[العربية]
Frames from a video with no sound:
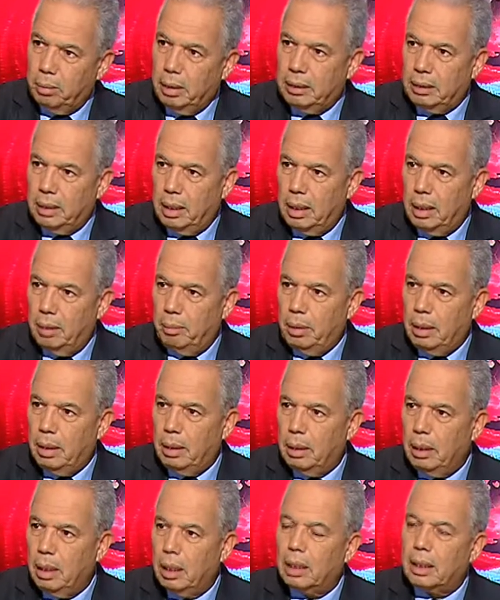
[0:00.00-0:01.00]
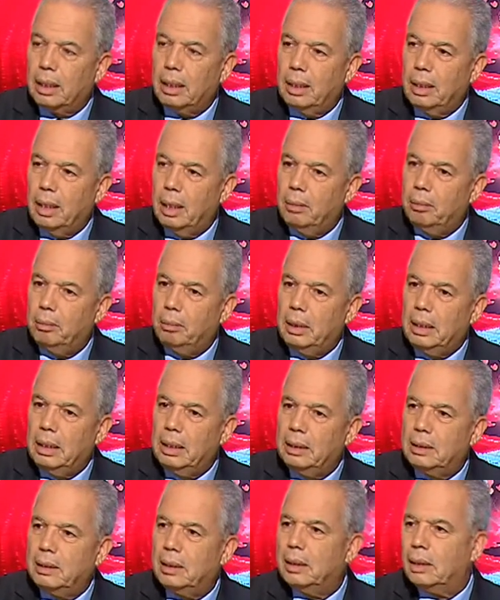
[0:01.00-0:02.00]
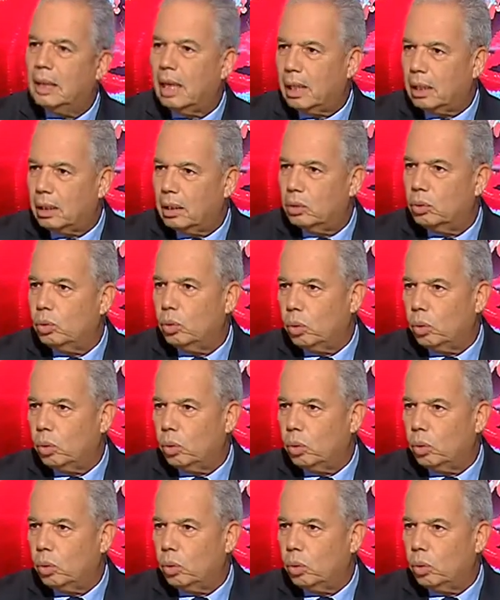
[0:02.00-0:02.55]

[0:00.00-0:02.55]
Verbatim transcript: مع التلاميذ القيام باستدراك